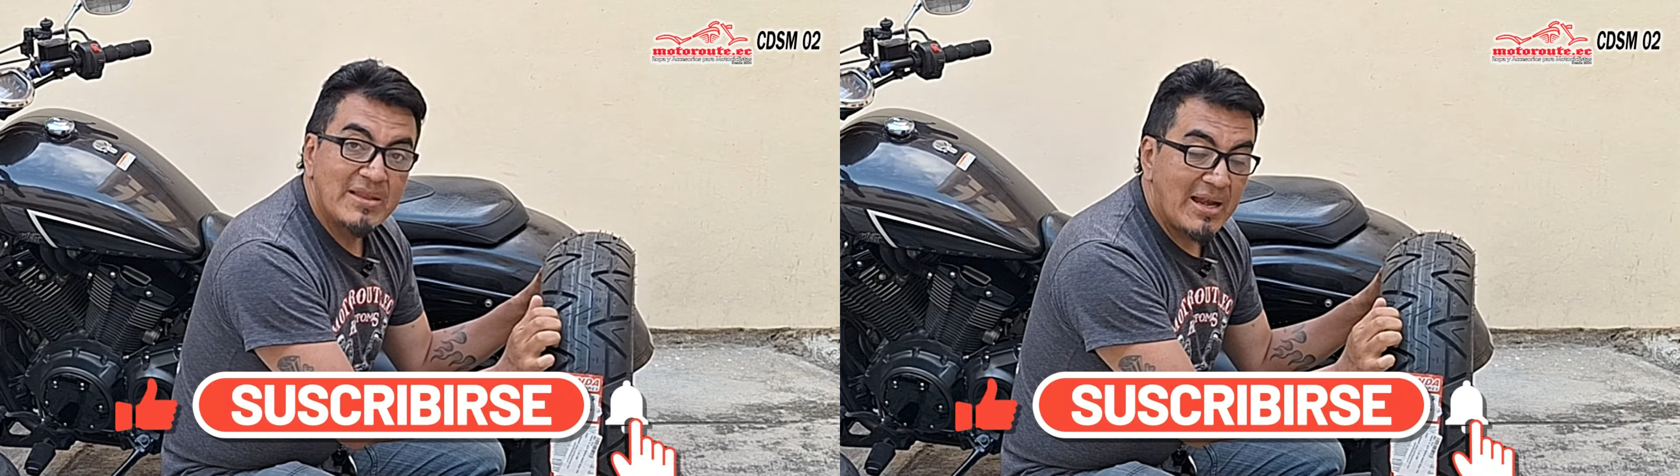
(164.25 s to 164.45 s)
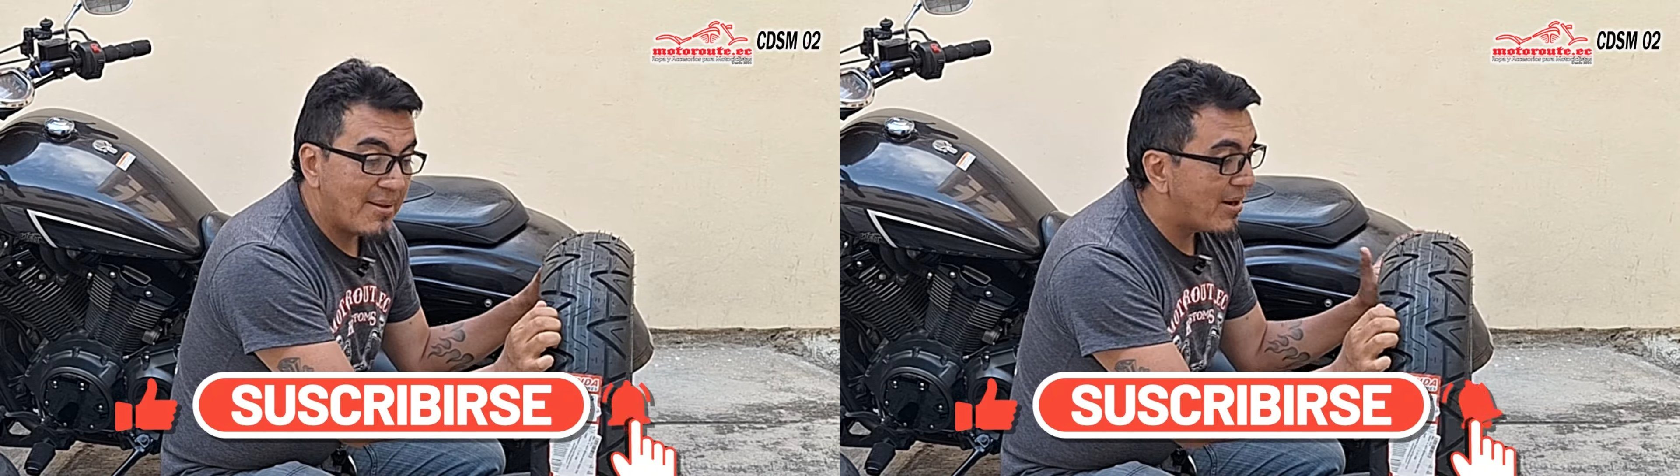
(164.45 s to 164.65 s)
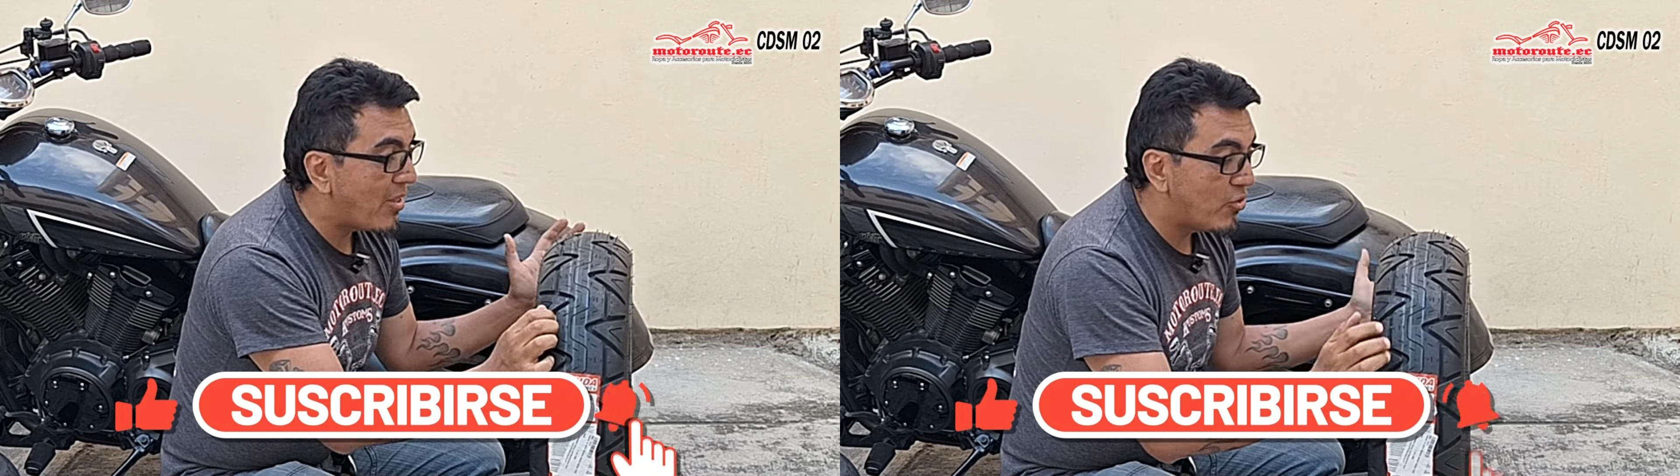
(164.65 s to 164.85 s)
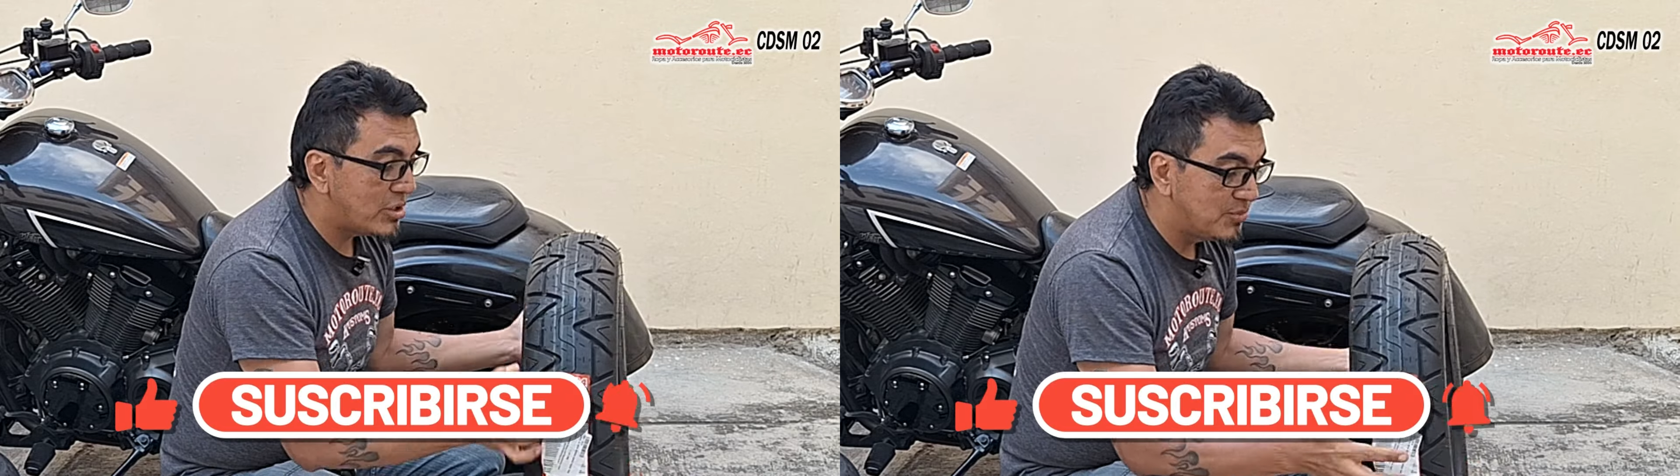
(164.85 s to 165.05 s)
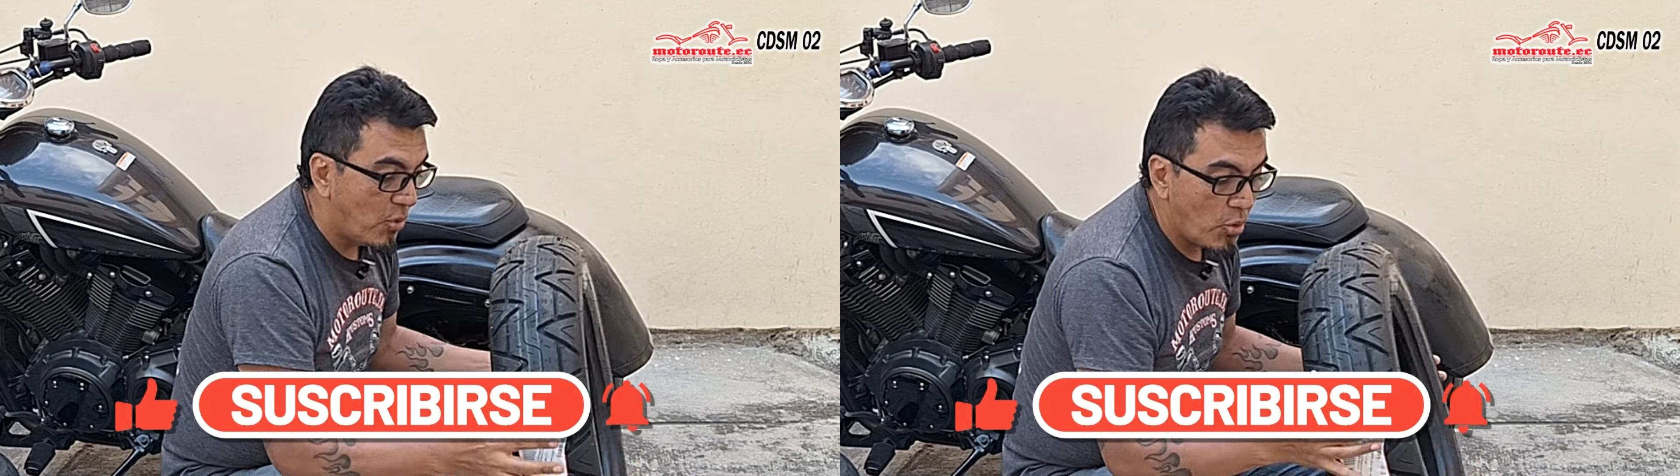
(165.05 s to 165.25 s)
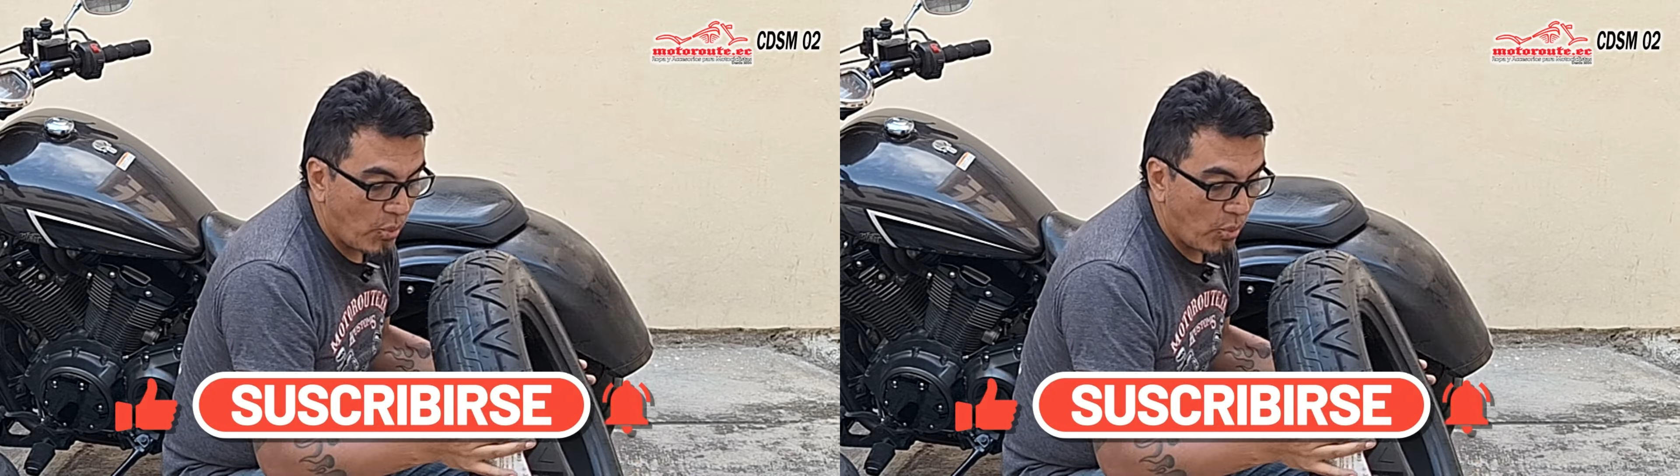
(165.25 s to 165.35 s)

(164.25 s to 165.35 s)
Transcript: del labrado es muy